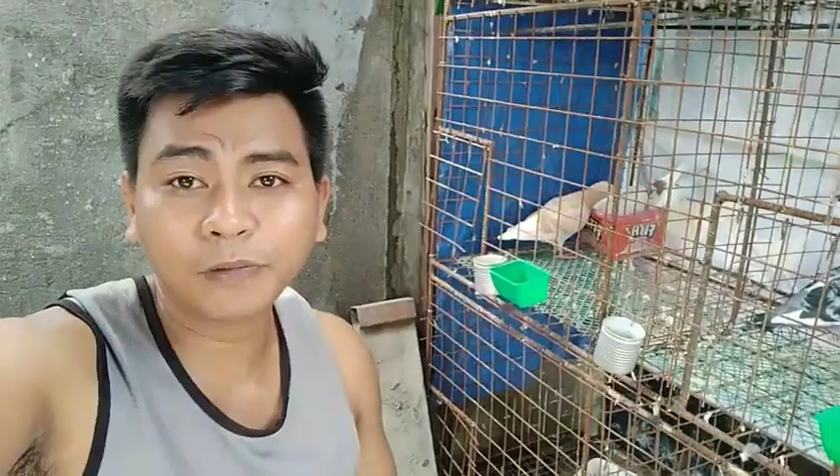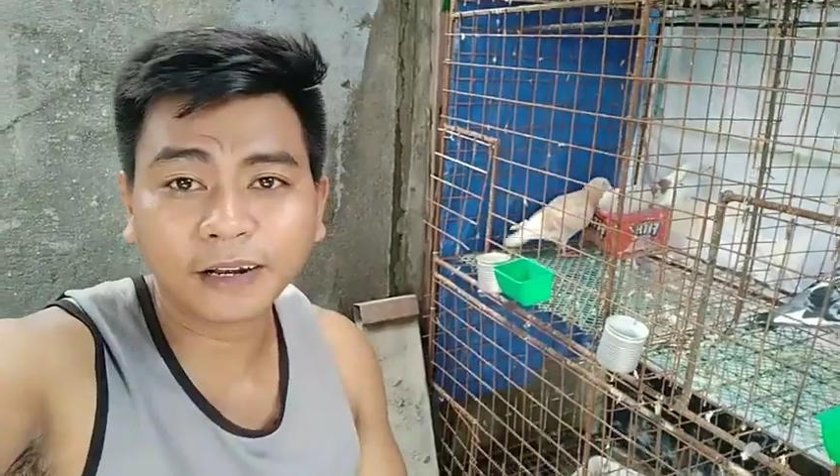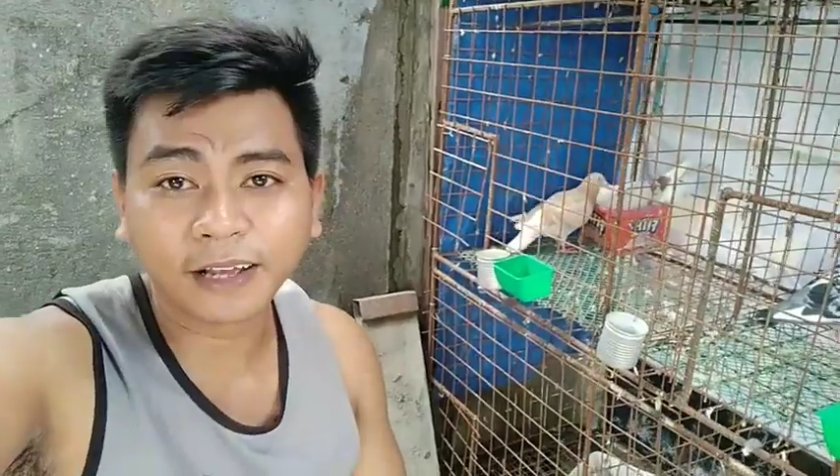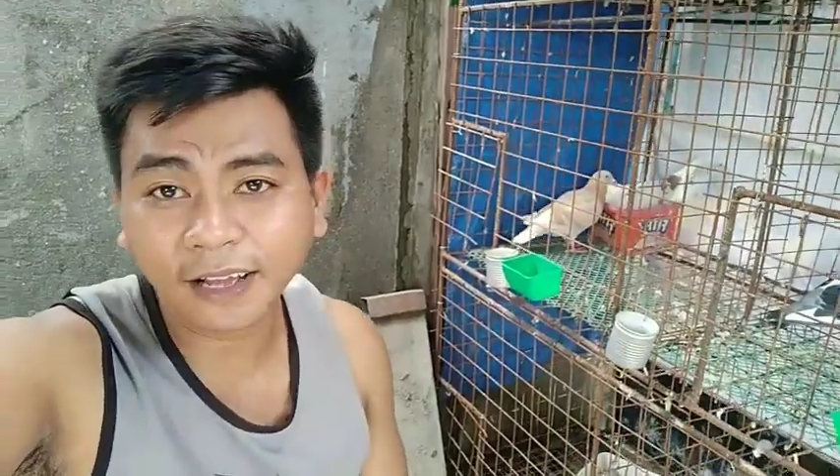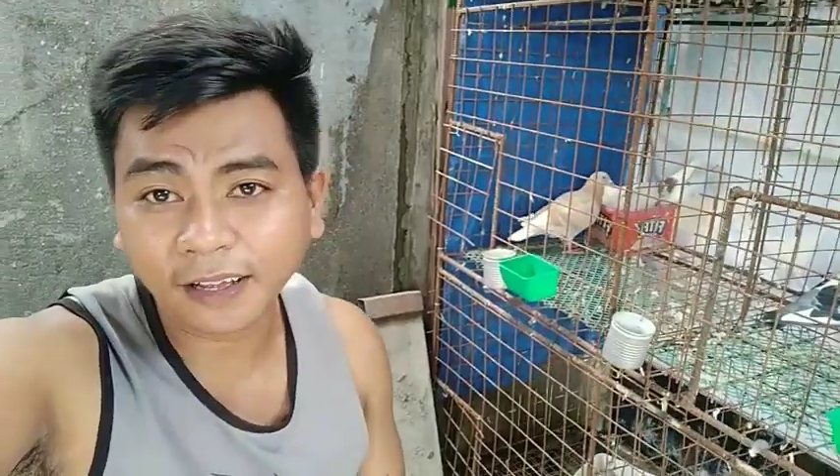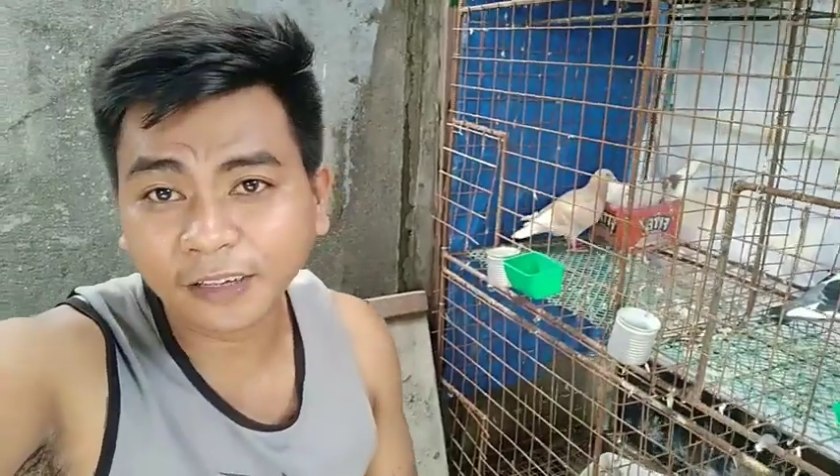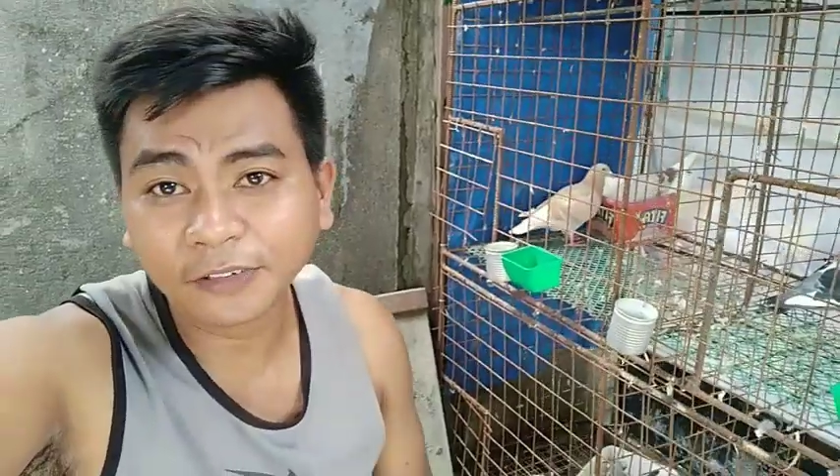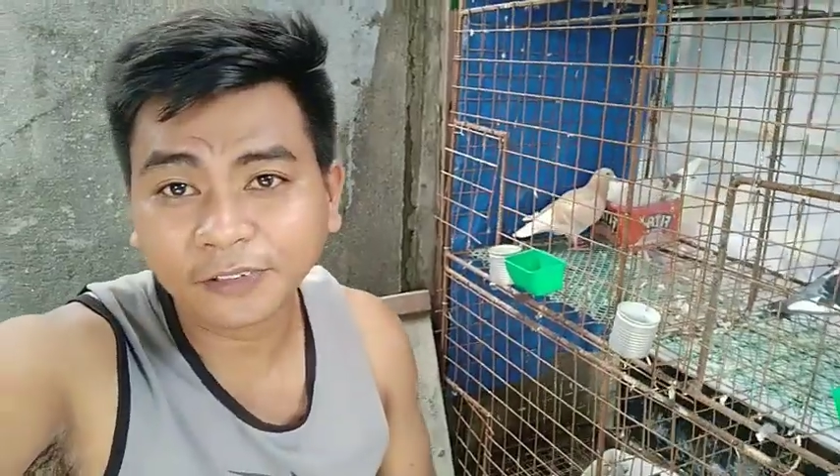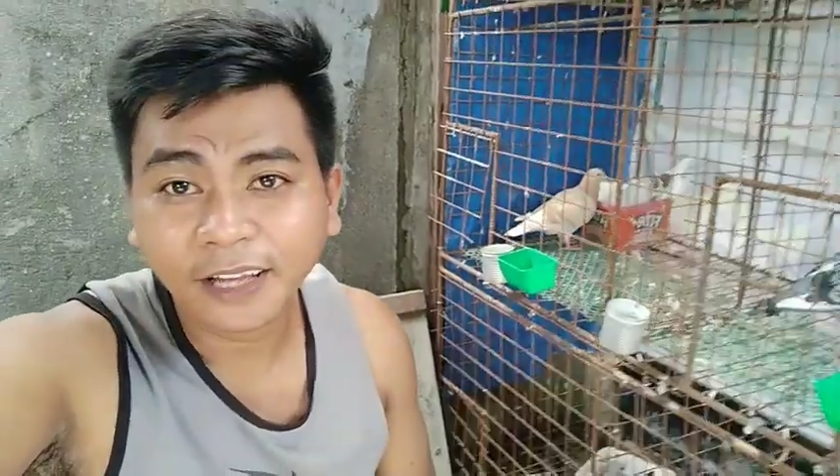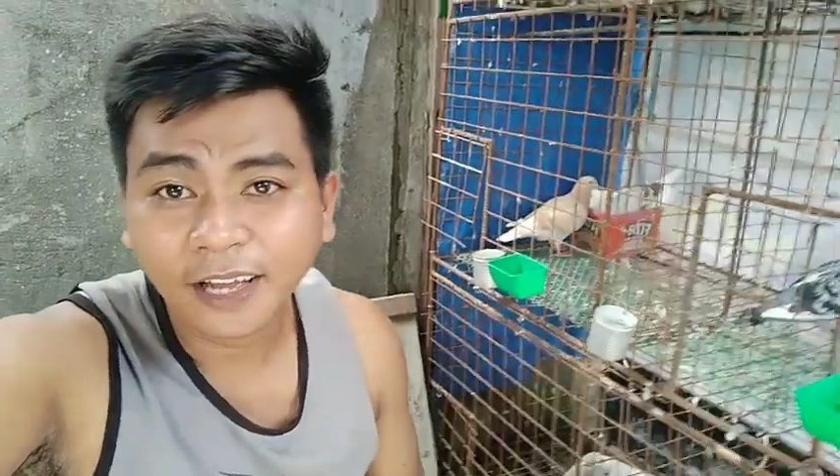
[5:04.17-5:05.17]
Barka
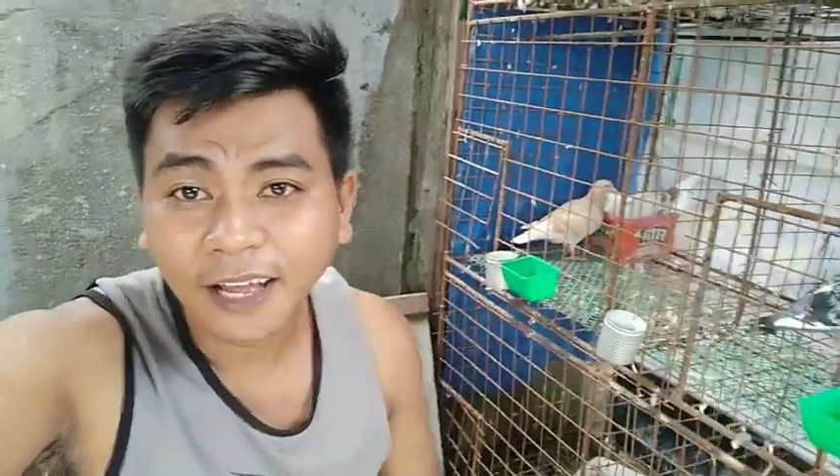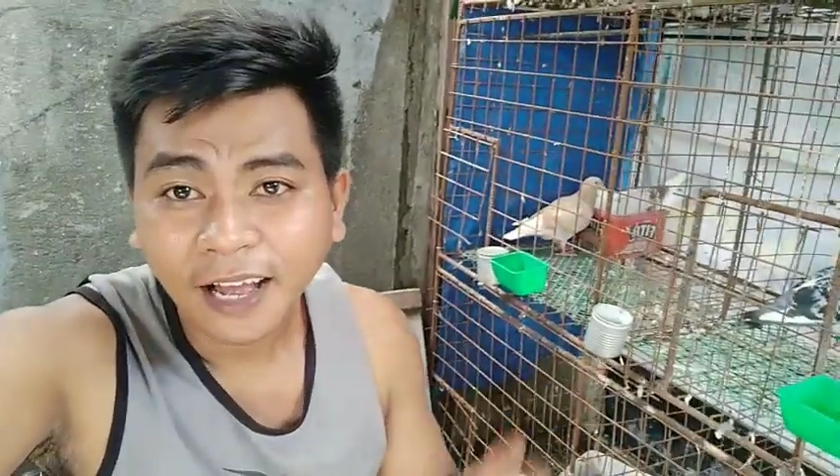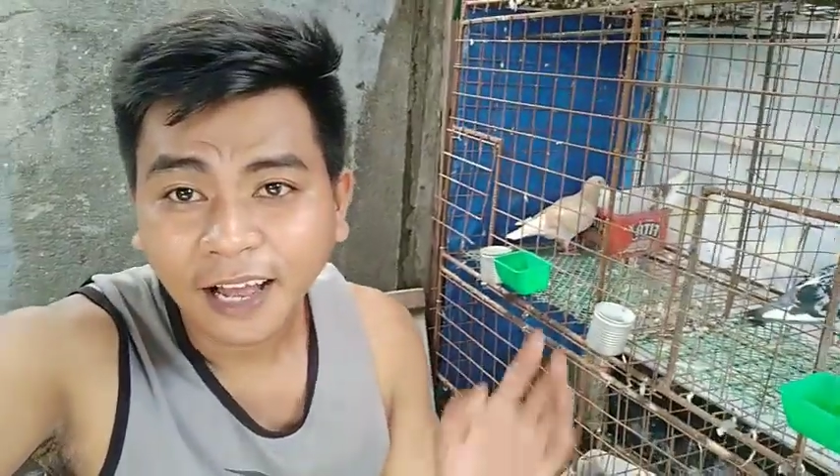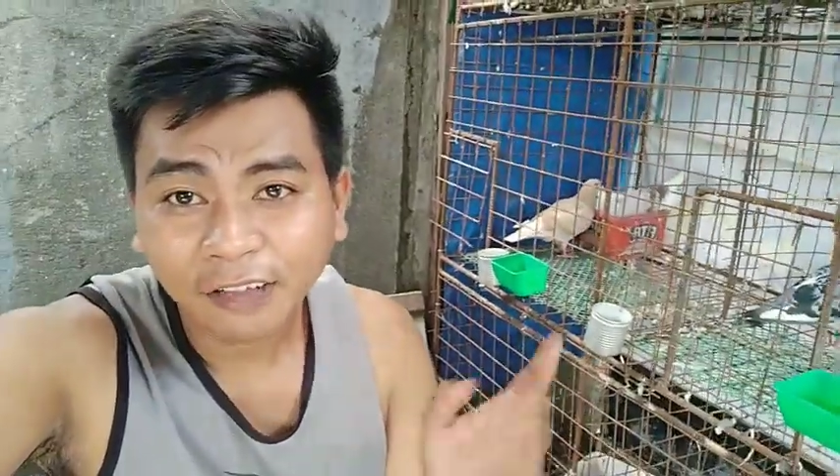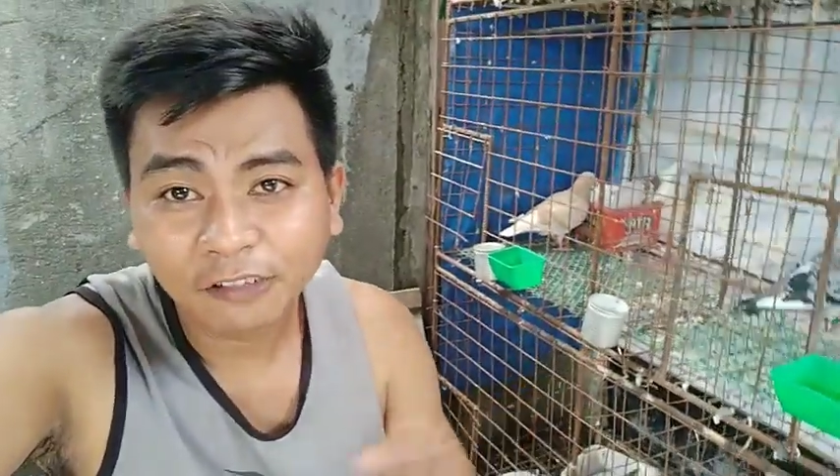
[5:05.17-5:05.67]
kayon. At